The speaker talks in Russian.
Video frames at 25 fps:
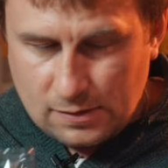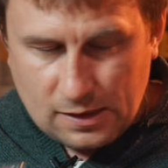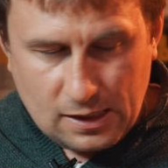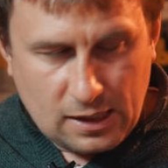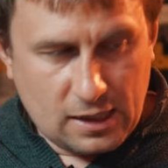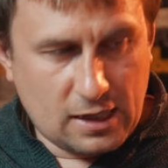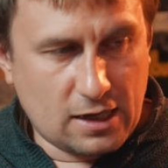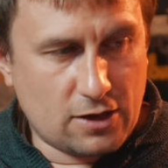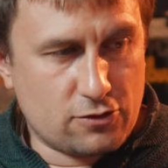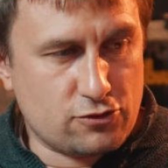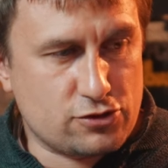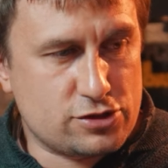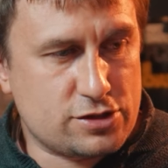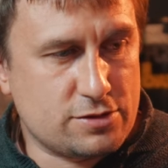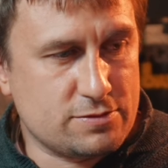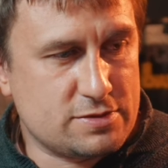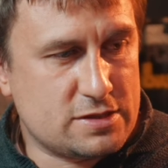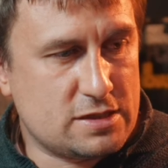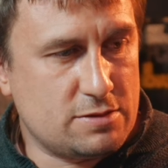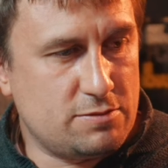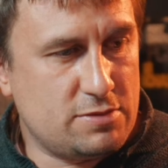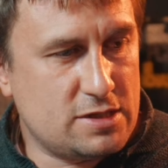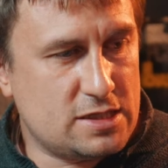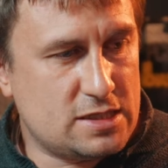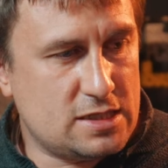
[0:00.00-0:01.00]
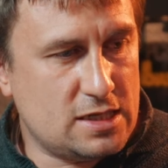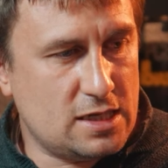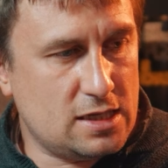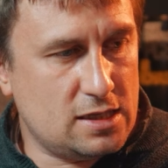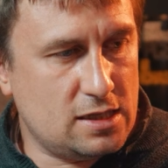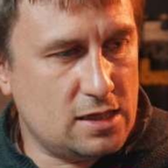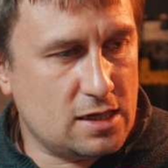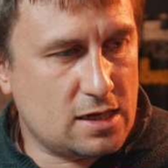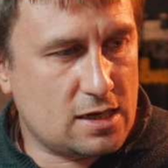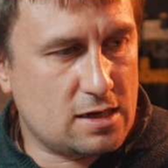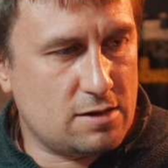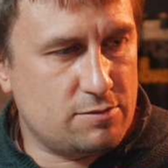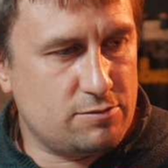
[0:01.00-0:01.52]
хорошим
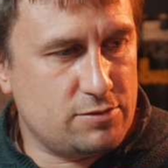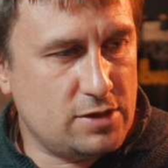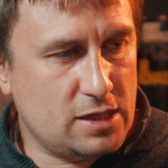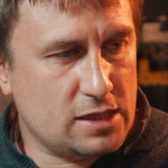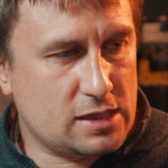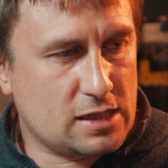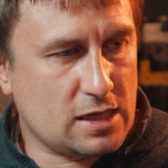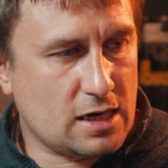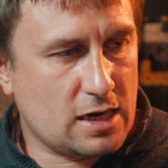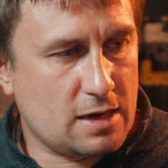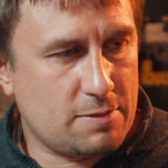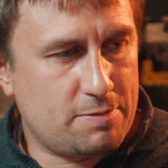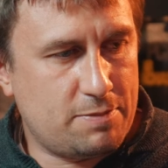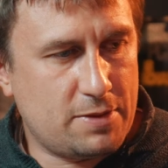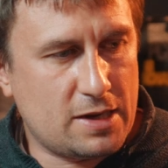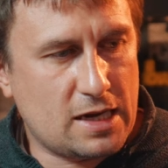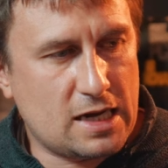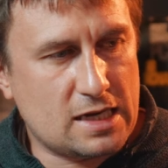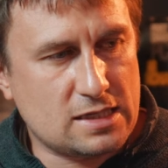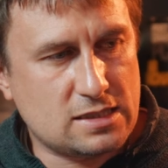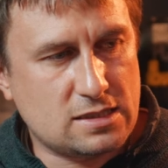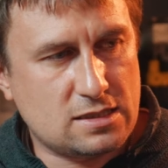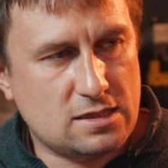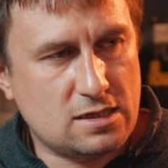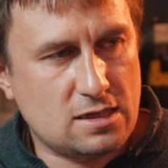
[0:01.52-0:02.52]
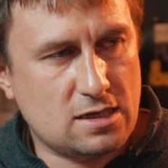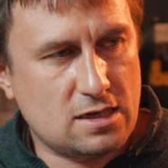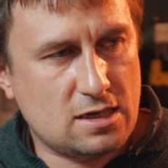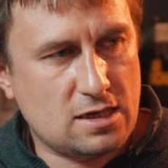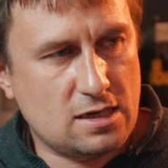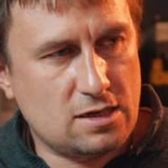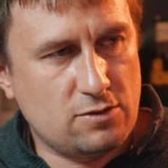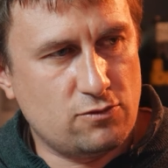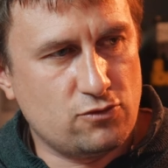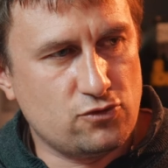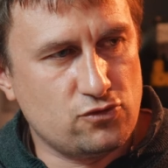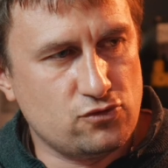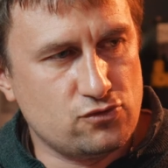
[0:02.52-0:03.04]
собеседником, не торопясь,
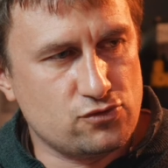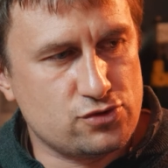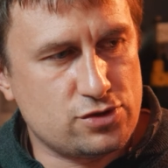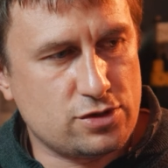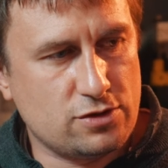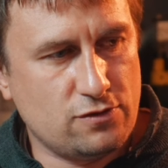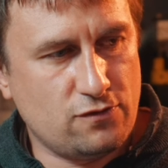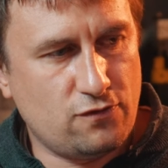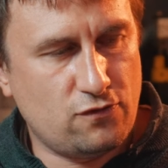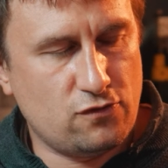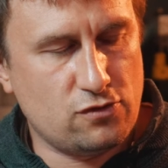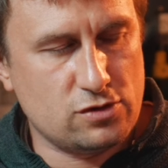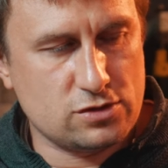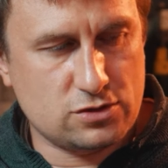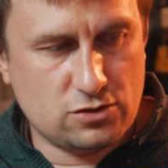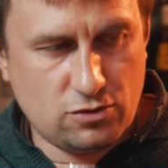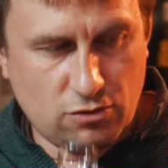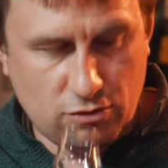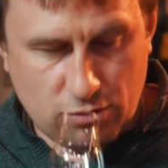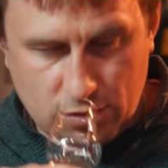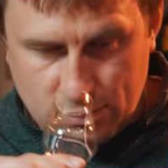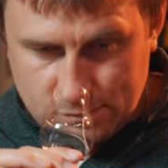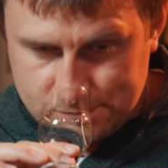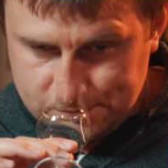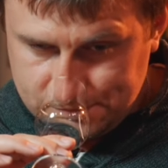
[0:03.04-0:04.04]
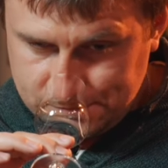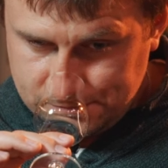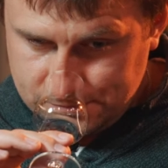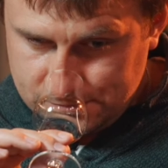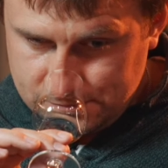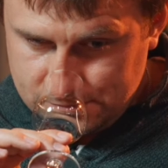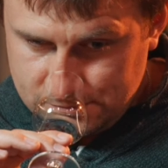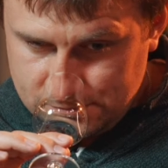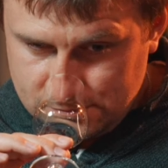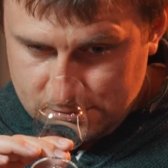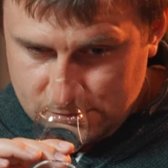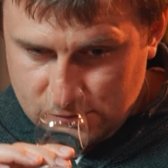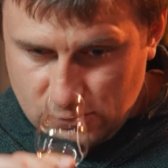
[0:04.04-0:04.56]
ему нужен воздух.
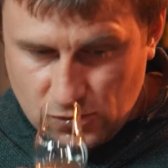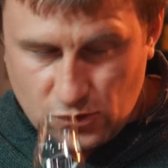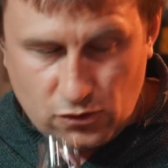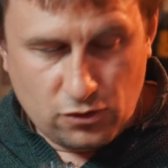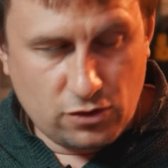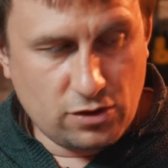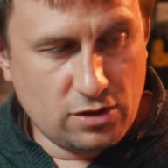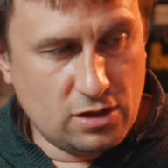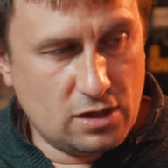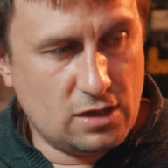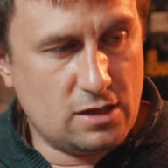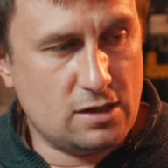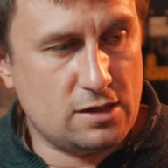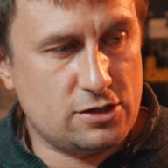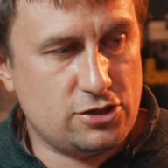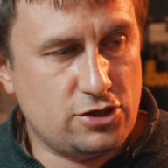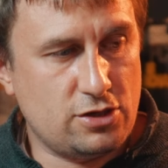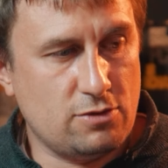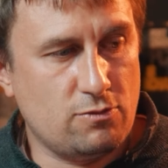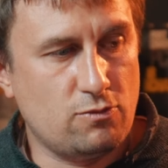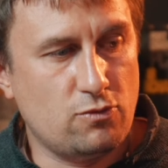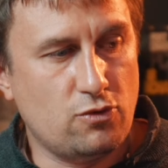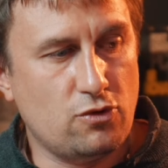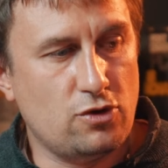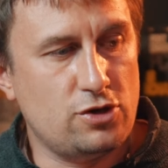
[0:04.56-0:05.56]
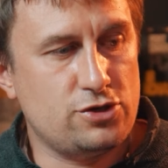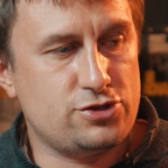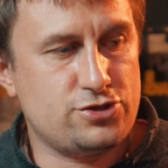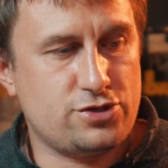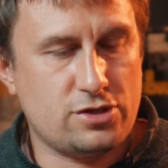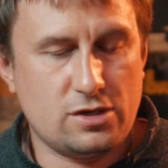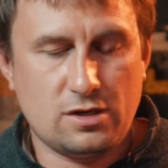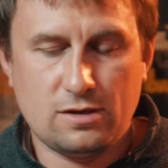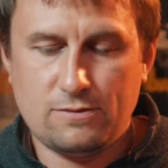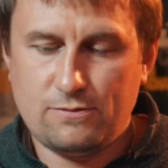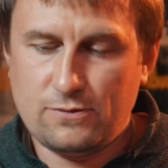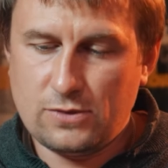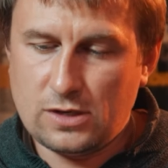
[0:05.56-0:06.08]
Ну и чем
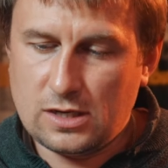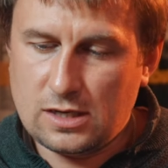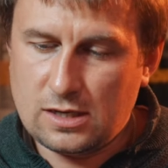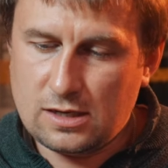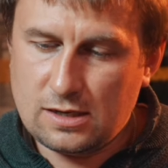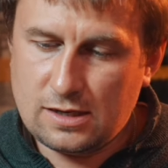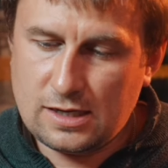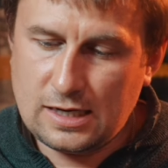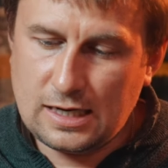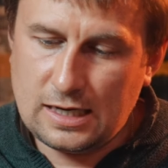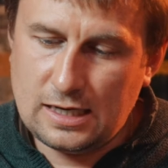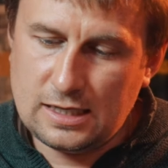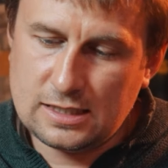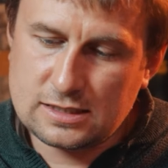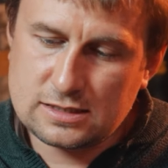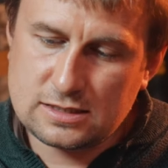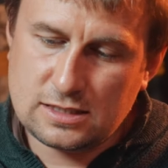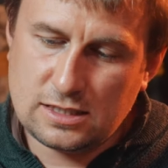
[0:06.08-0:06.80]
больше релиз